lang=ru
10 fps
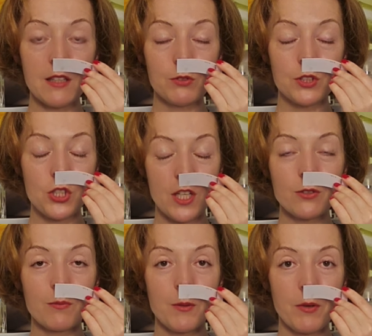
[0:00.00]
Вот сейчас
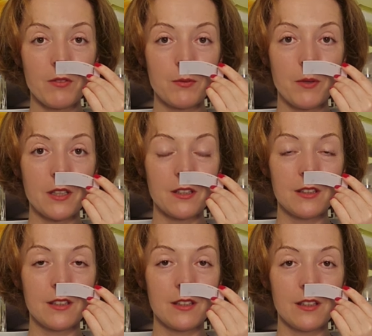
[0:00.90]
он мне, правда,
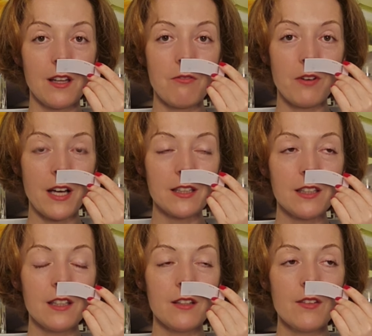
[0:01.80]
пахнет э,
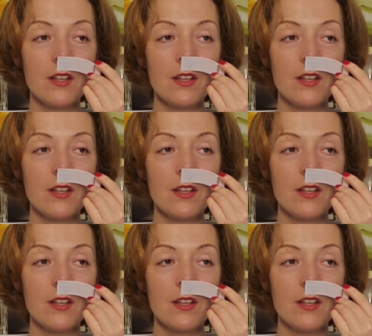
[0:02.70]
лавандой,